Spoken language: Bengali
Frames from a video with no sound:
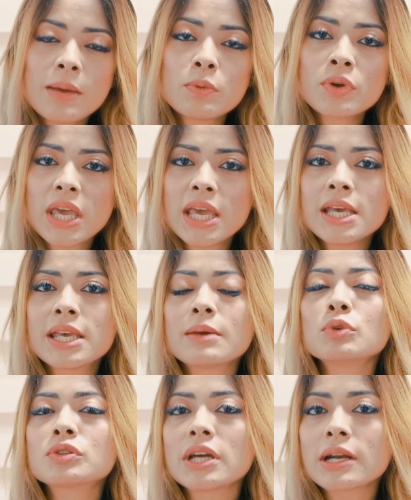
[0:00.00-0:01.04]
এবং এই
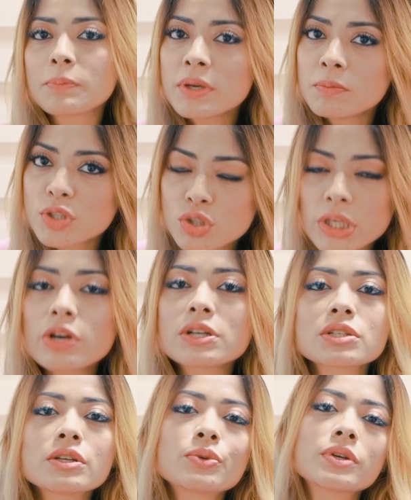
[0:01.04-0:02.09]
কেমোথেরাপির বিষয়ে
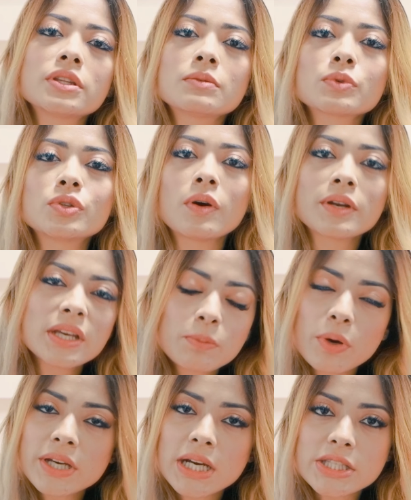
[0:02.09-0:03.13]
আসলে রোগীদের মধ্যে অনেক
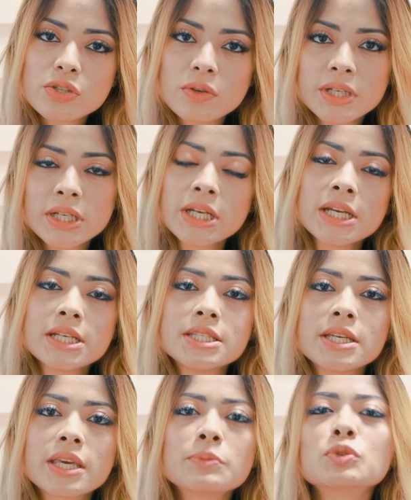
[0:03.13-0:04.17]
ভয় কাজ করে
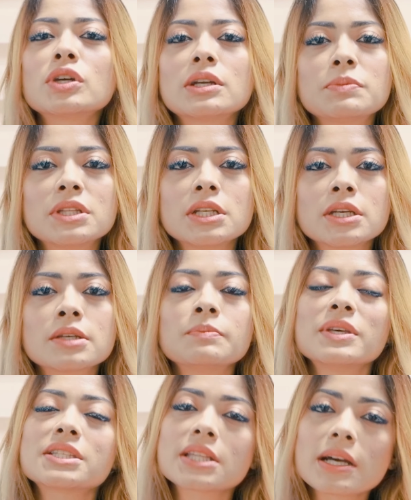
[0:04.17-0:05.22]
যে কেমোথেরাপি দিলে
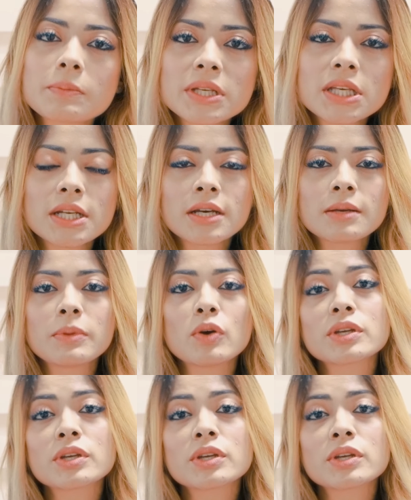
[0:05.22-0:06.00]
বেঁচে থাকবেন কিনা বা